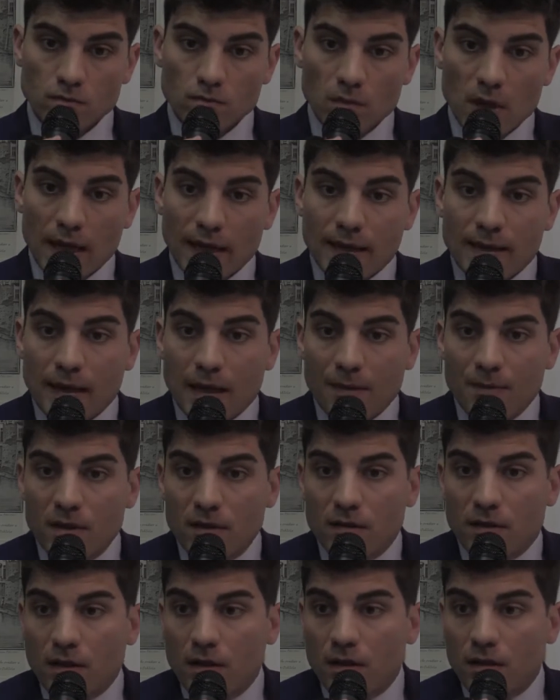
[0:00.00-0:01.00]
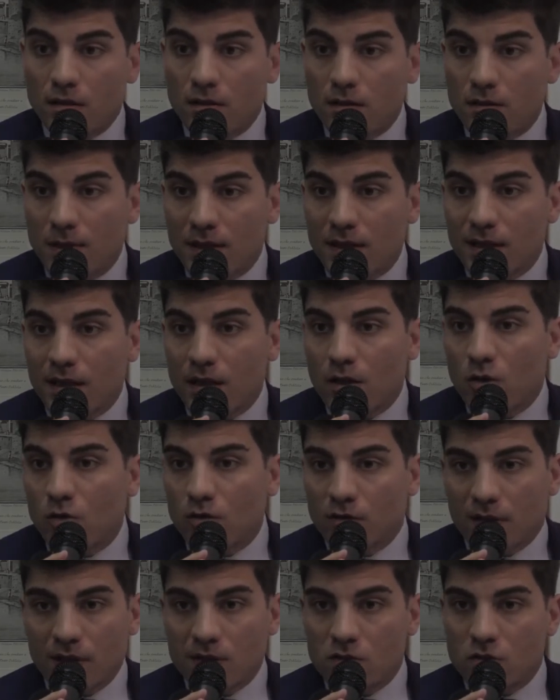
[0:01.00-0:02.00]
Beh, chiaramente eh, dipende dal
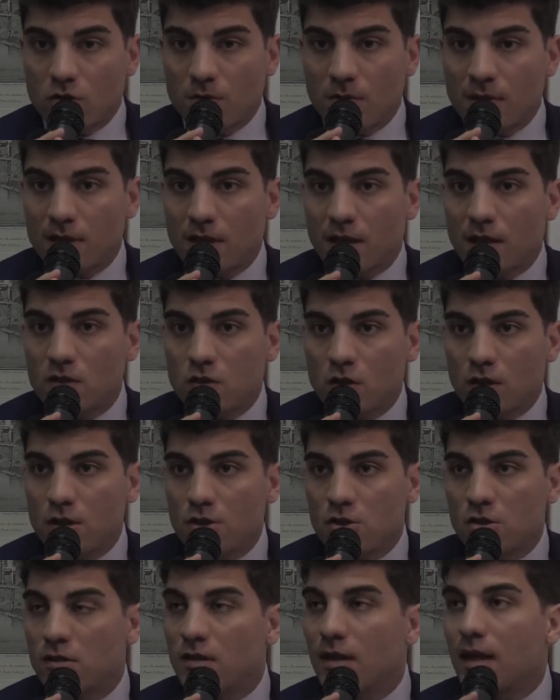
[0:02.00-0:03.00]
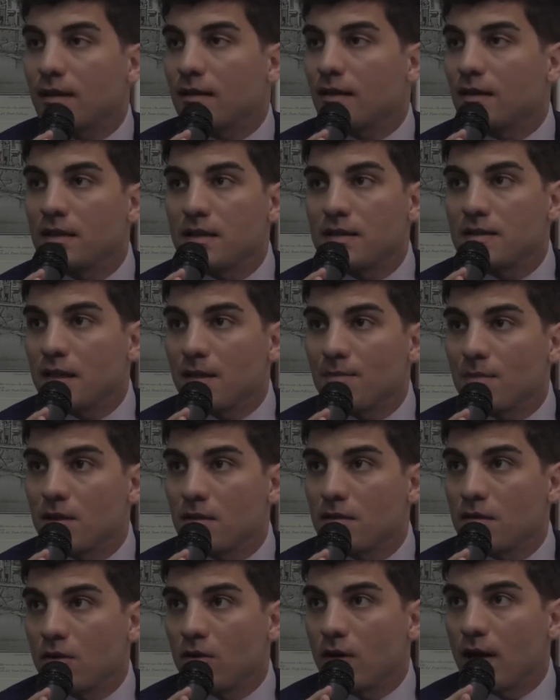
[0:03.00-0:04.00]
contesto, dipende dalle zone della città.
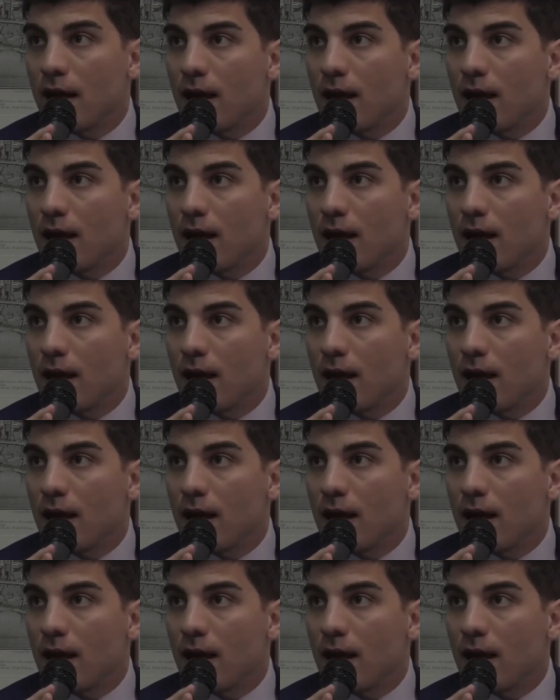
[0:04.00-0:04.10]
Tendenzialmente non